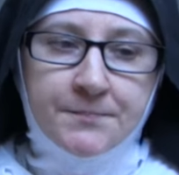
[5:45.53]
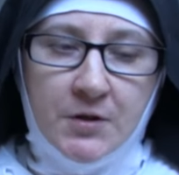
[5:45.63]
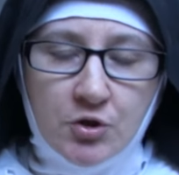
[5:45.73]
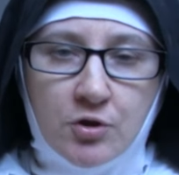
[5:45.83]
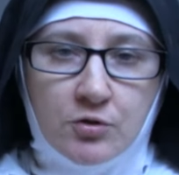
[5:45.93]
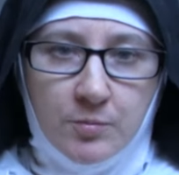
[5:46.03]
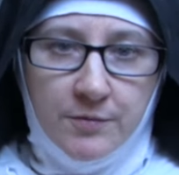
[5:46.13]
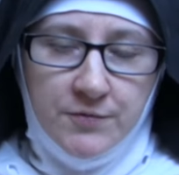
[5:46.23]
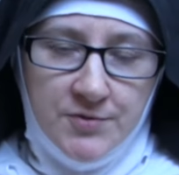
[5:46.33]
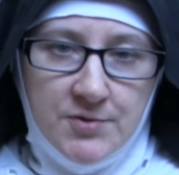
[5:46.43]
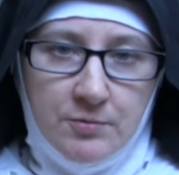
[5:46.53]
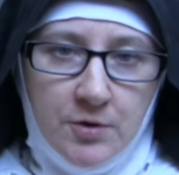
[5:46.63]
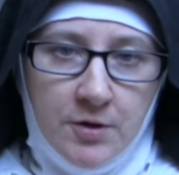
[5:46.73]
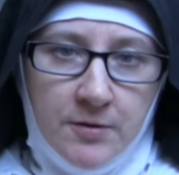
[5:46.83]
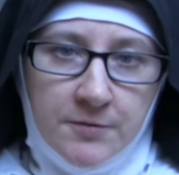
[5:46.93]
i że on
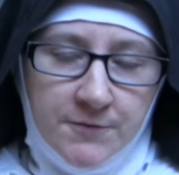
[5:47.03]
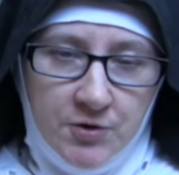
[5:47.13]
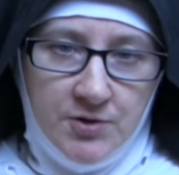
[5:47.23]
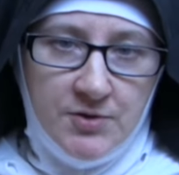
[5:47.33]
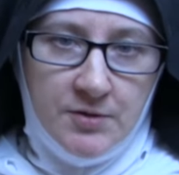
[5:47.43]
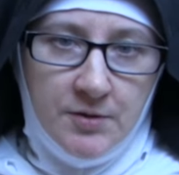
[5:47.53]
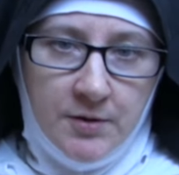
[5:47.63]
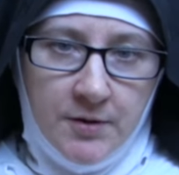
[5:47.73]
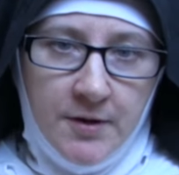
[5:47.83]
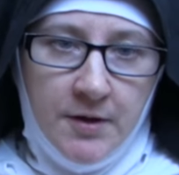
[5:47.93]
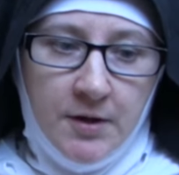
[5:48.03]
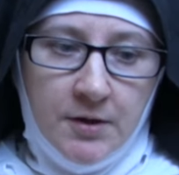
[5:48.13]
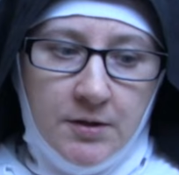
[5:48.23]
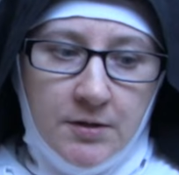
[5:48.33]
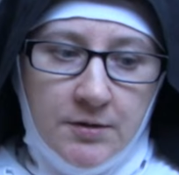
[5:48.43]
obowiązuje wszystkich.
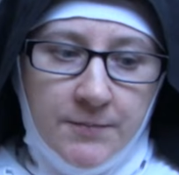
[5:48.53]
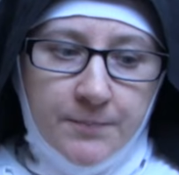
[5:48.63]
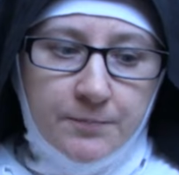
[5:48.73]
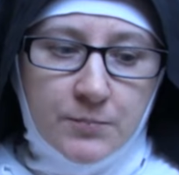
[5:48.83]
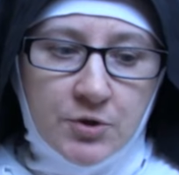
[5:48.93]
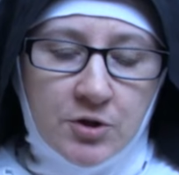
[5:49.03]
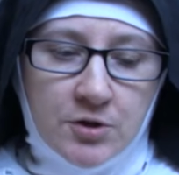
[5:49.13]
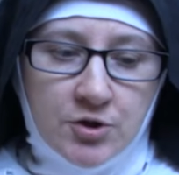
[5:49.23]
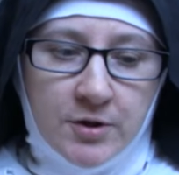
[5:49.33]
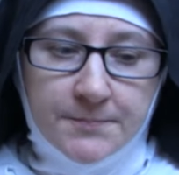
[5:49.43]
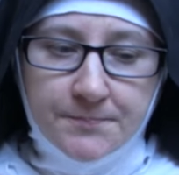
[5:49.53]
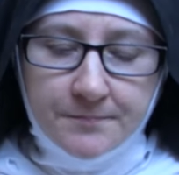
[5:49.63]
Y, myślę, że